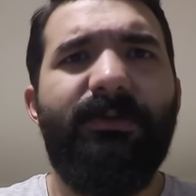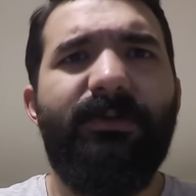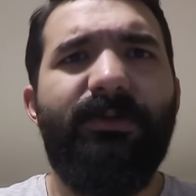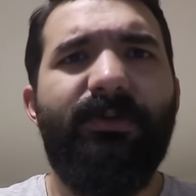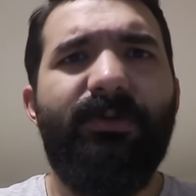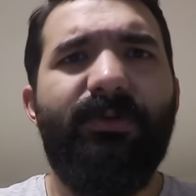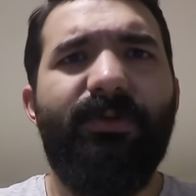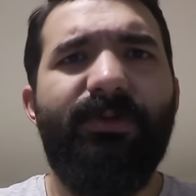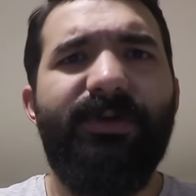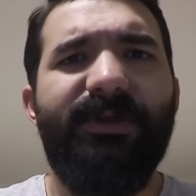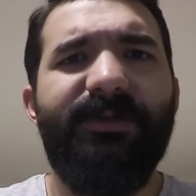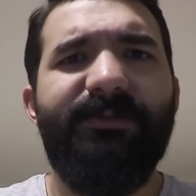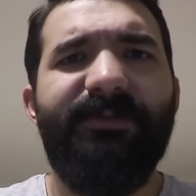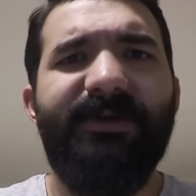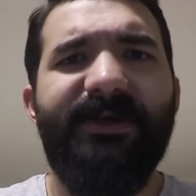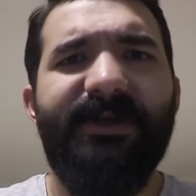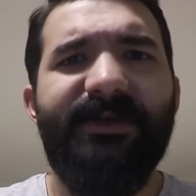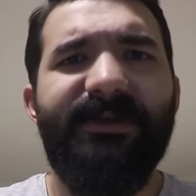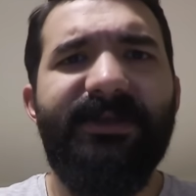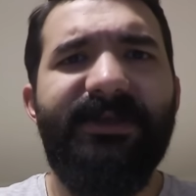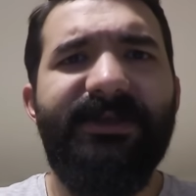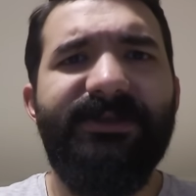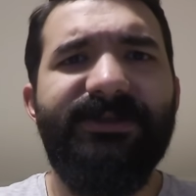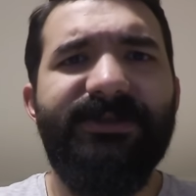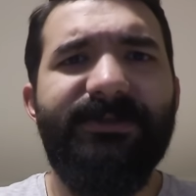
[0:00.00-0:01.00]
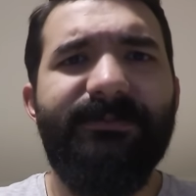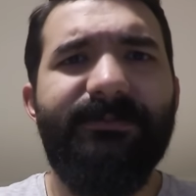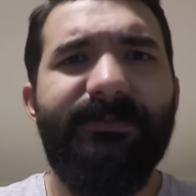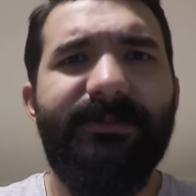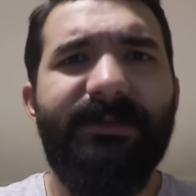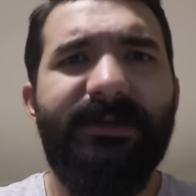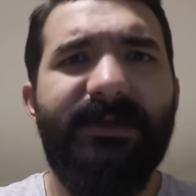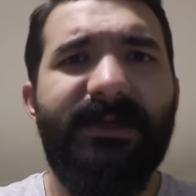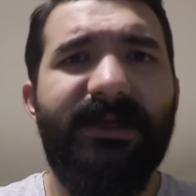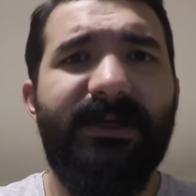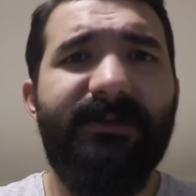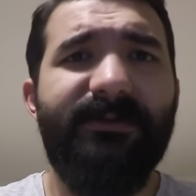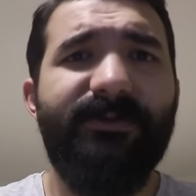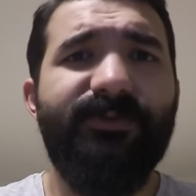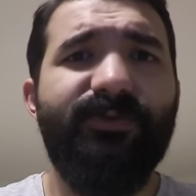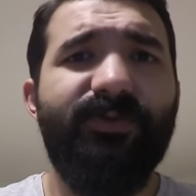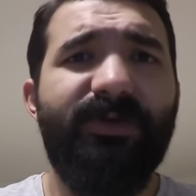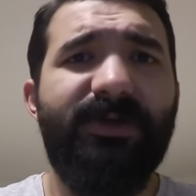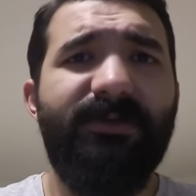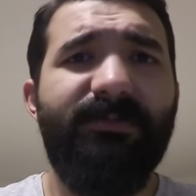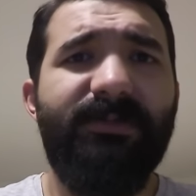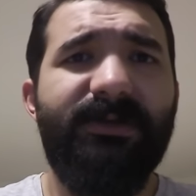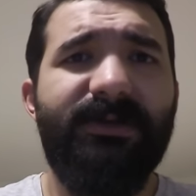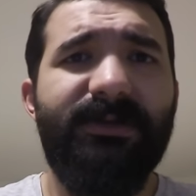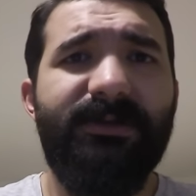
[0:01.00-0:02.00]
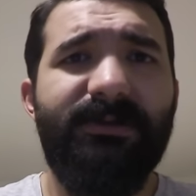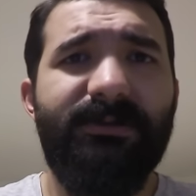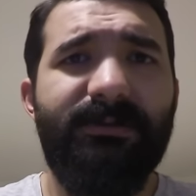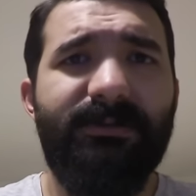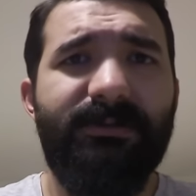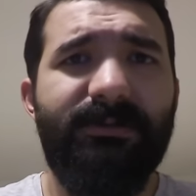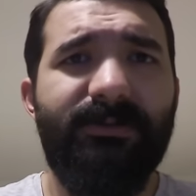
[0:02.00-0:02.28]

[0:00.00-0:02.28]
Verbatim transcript: O konuda bir ara değineceğim. Kendinize çok iyi bakın.